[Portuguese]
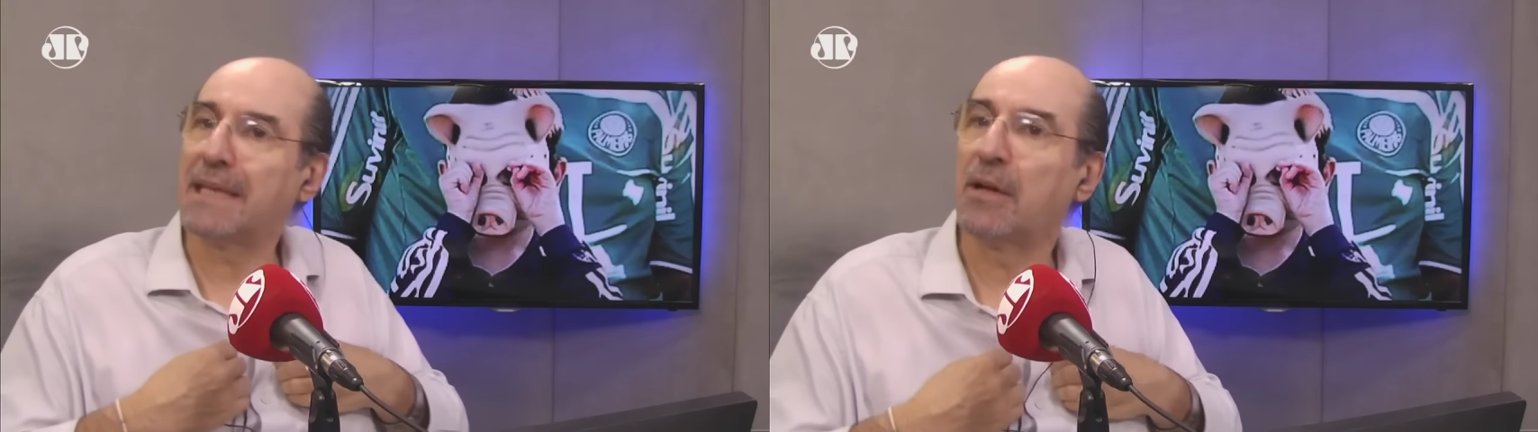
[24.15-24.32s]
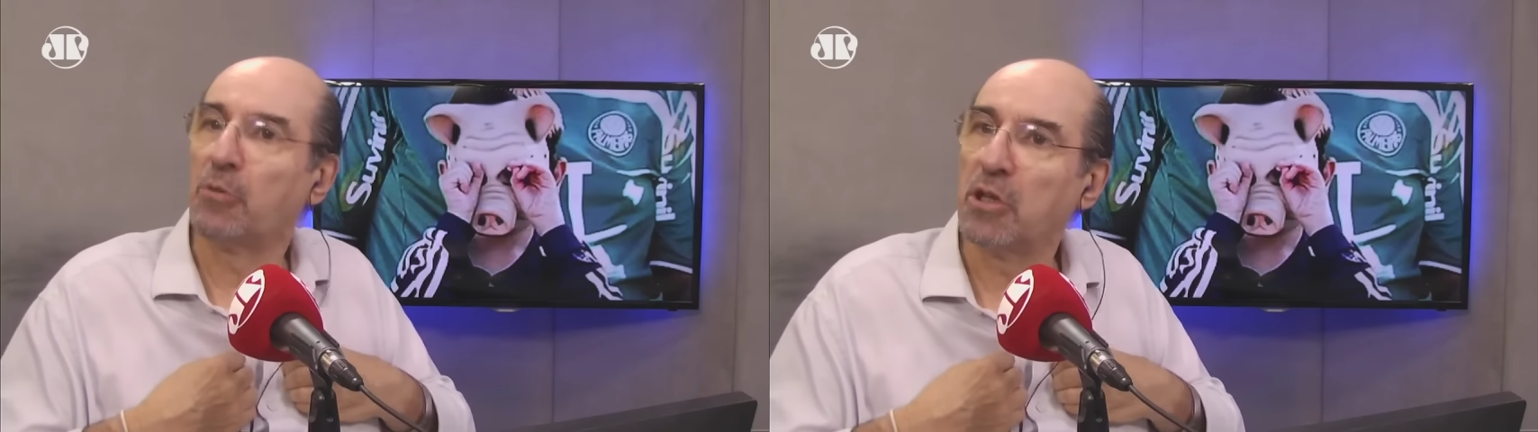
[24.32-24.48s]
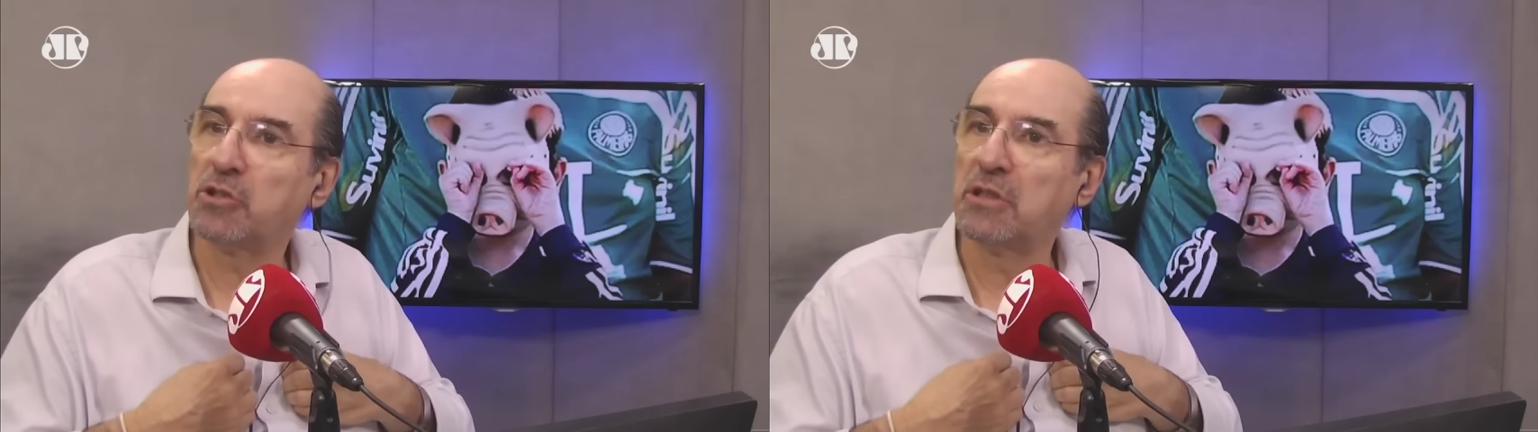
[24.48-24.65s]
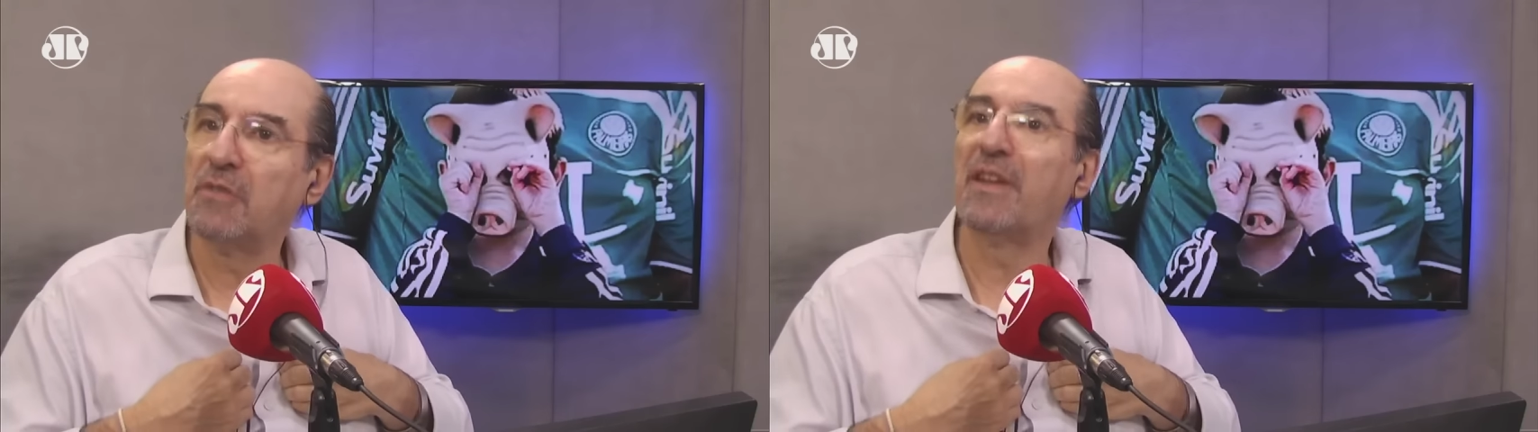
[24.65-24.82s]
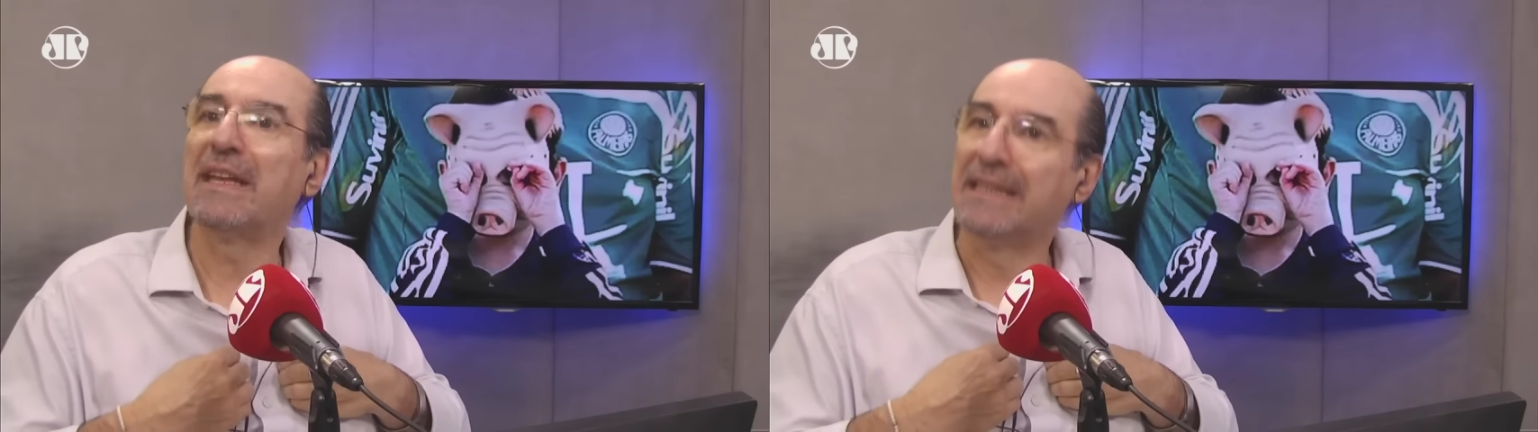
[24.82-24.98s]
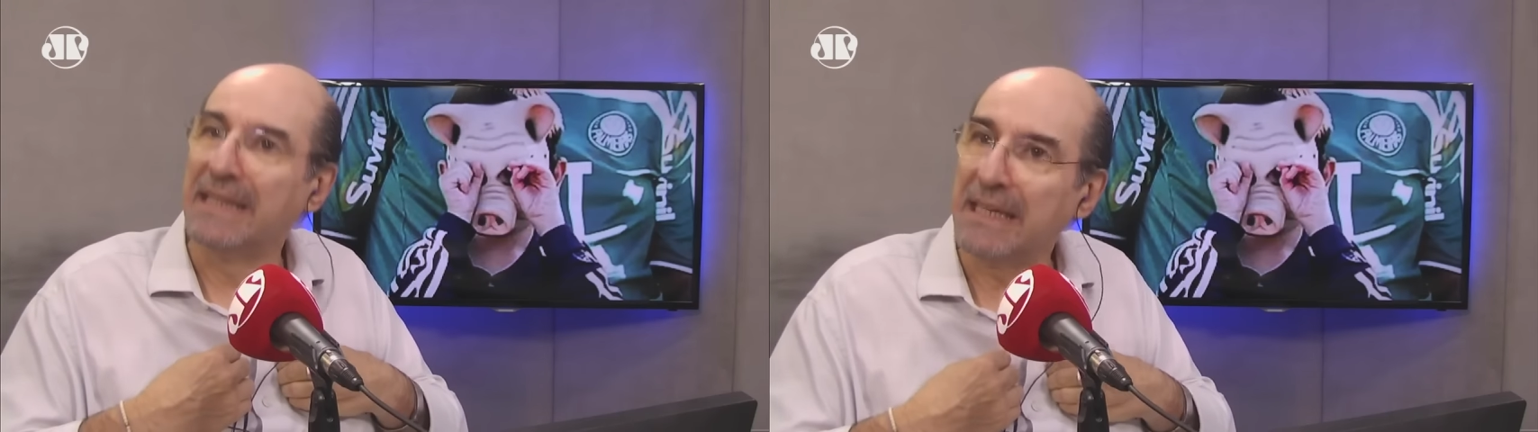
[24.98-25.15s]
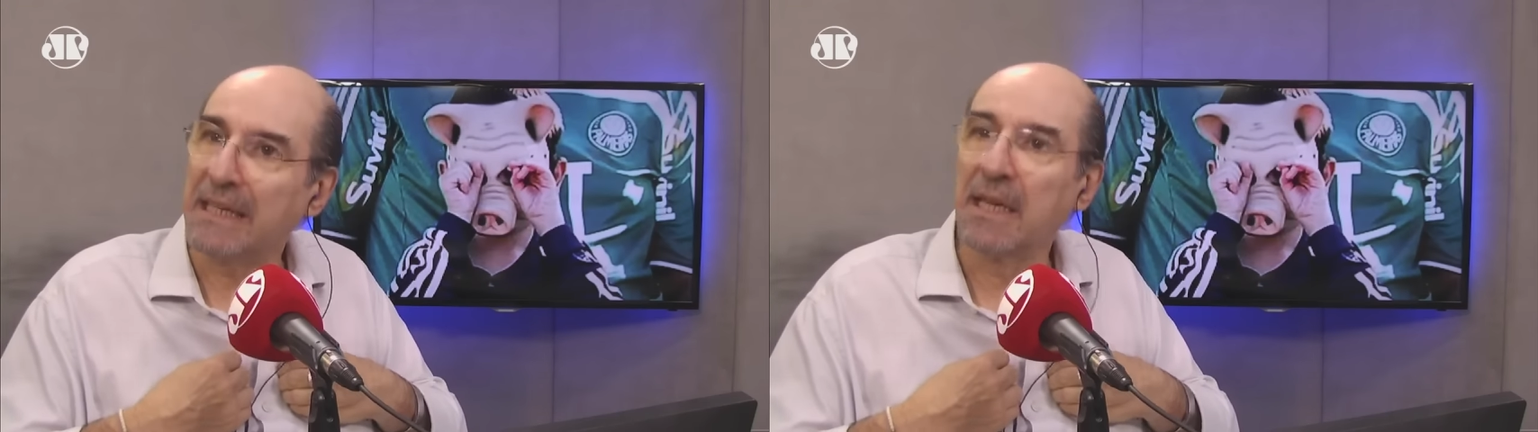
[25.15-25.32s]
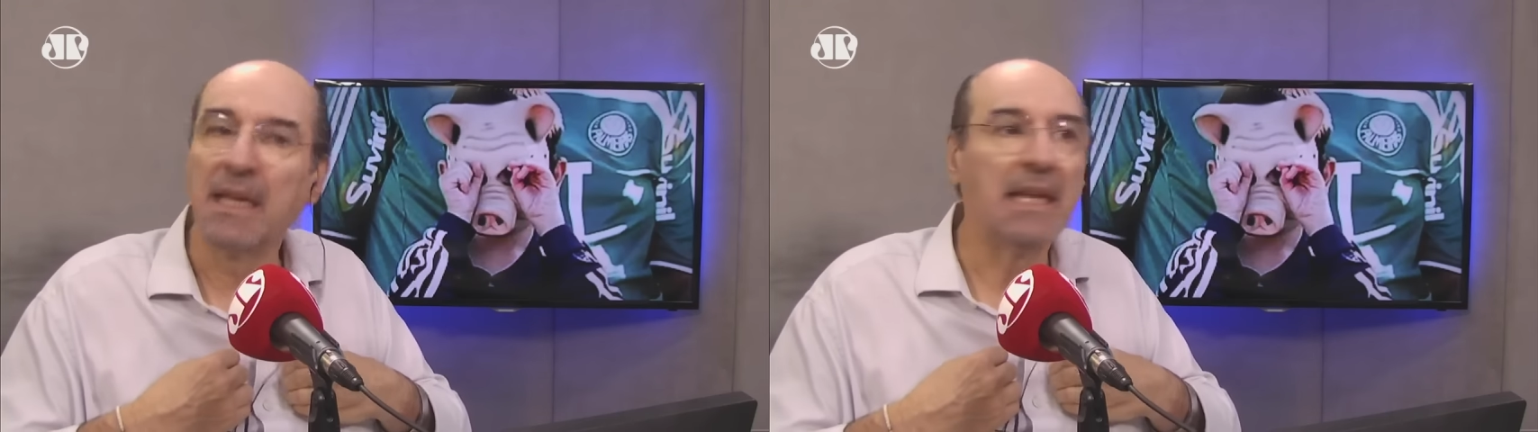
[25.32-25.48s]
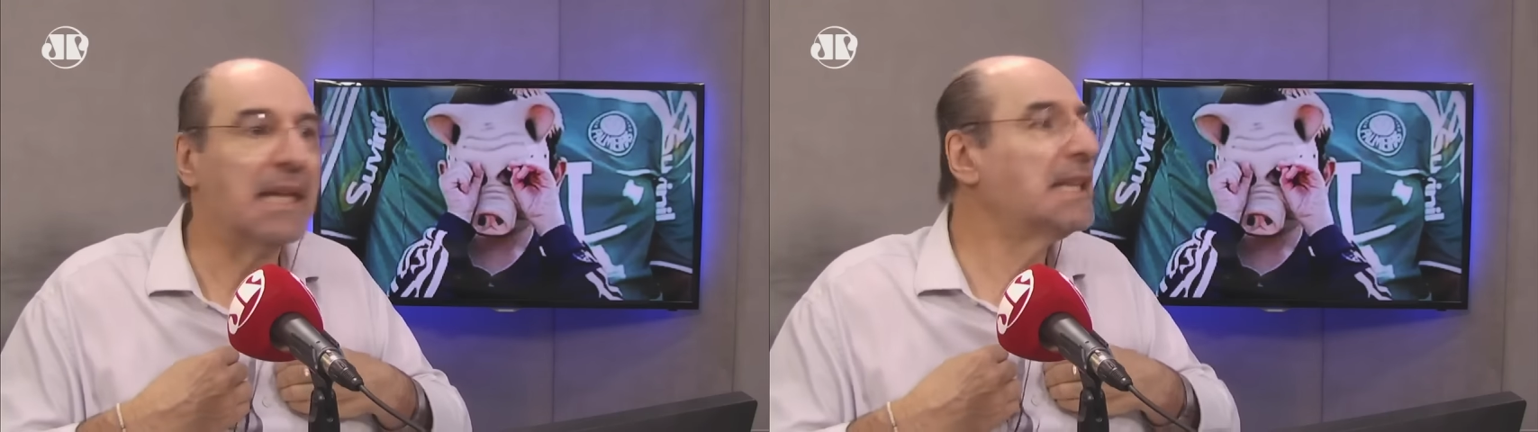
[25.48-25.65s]
desse negócio de
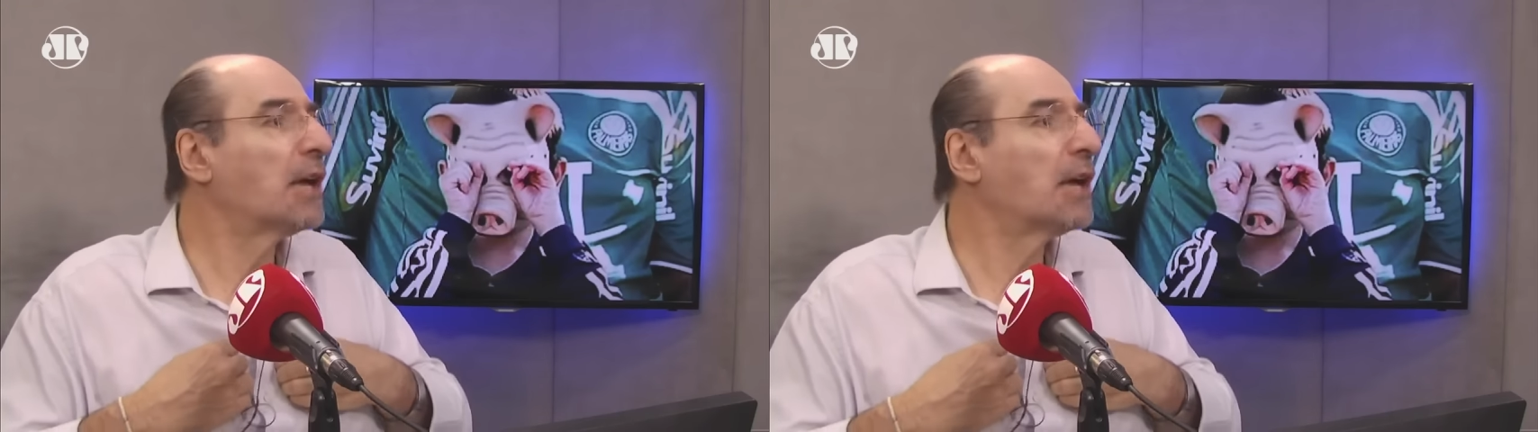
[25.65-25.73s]
vender